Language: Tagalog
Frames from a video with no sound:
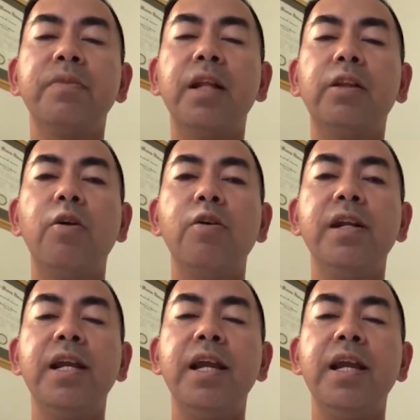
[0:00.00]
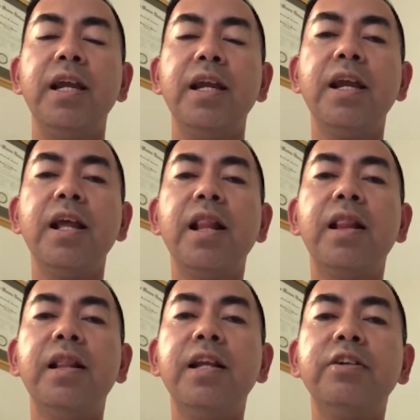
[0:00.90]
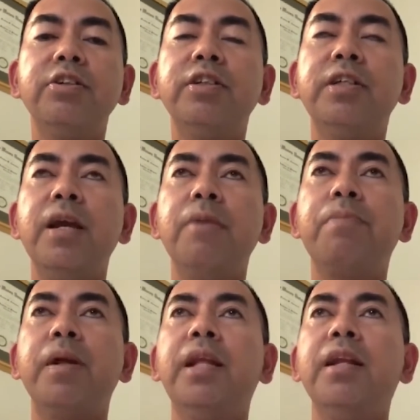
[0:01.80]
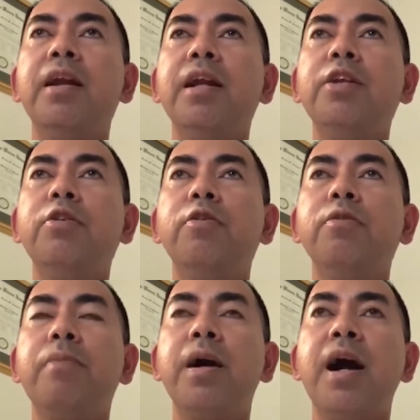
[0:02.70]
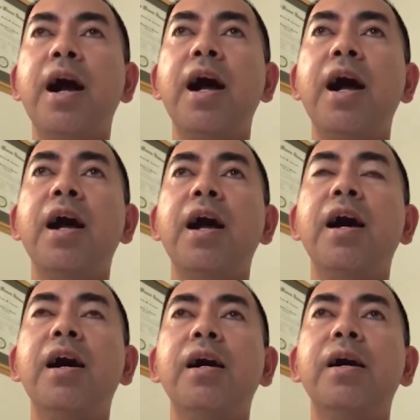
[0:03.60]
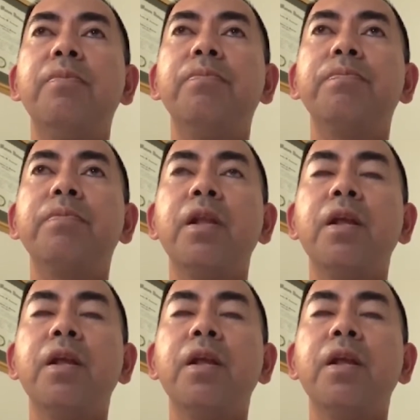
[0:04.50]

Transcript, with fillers: not only leadership pati na rin yung mga um,